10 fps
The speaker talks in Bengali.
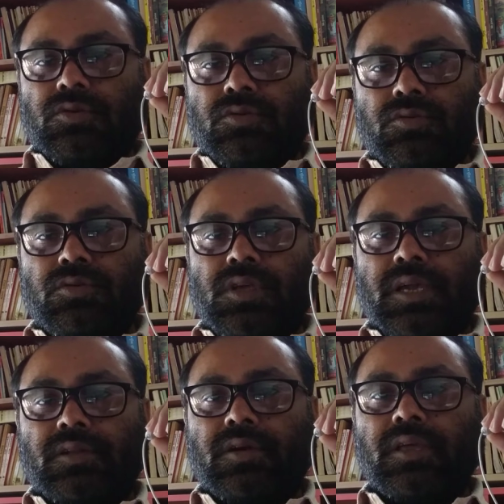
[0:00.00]
শুধু
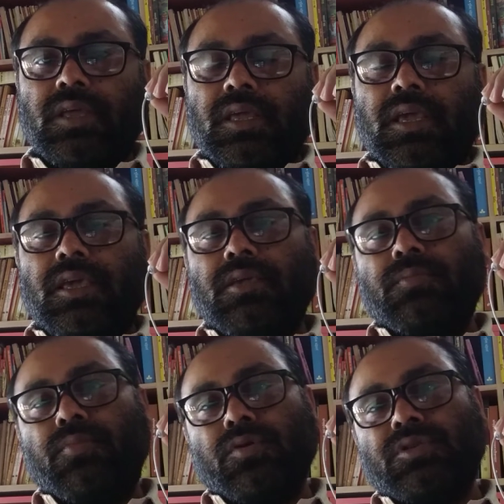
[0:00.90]
তাই নয় এই
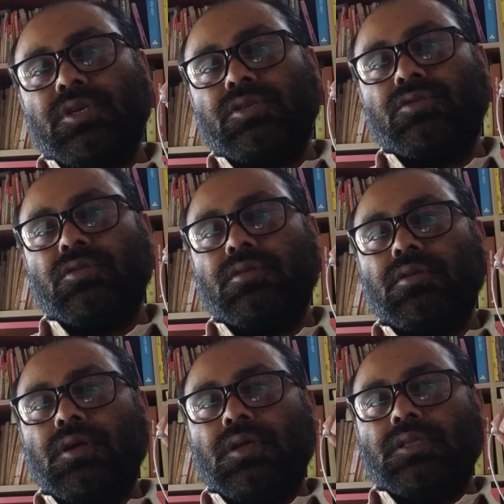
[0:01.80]
পঞ্চাশ জন
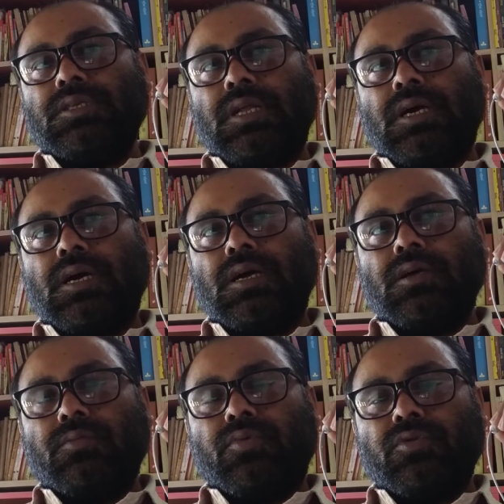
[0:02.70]
যারা
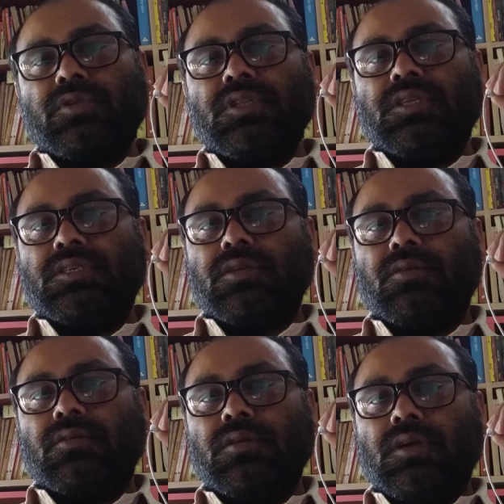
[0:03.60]
প্রতিনিধি ছিল
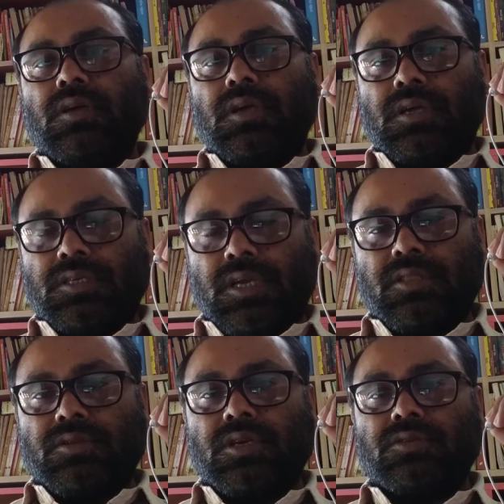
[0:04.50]

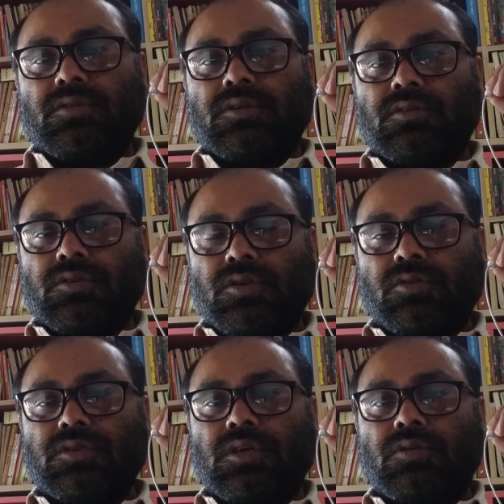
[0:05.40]
স্বায়ত্তশাসন
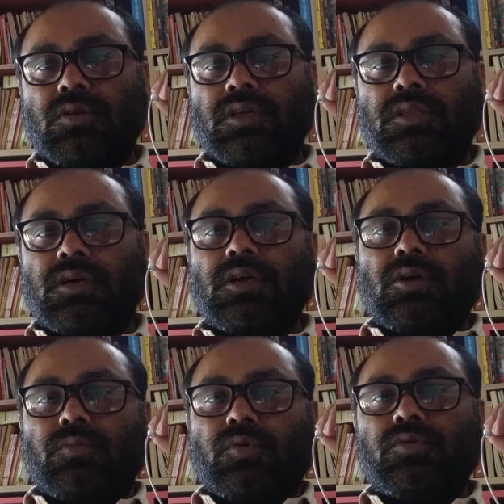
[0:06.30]
সংস্থা কলকাতা
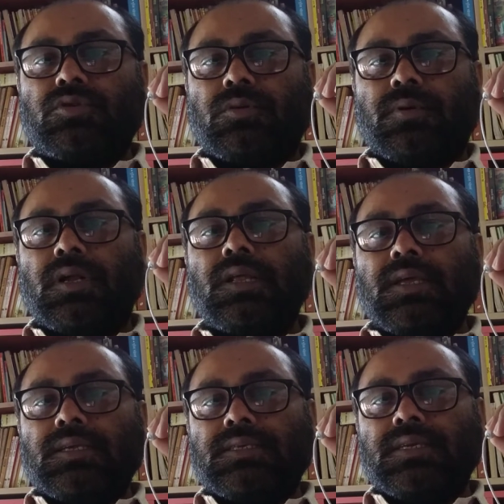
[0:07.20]
পৌরসভার
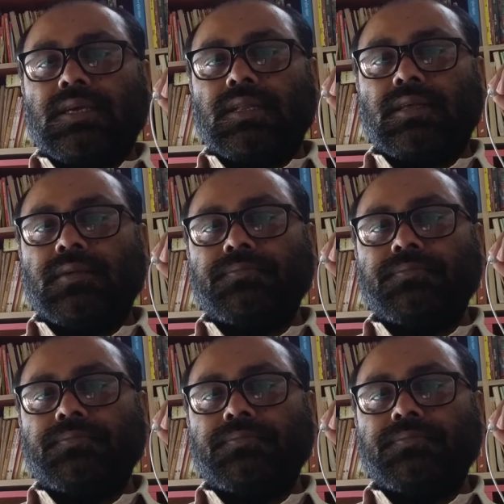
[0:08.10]
সেখানে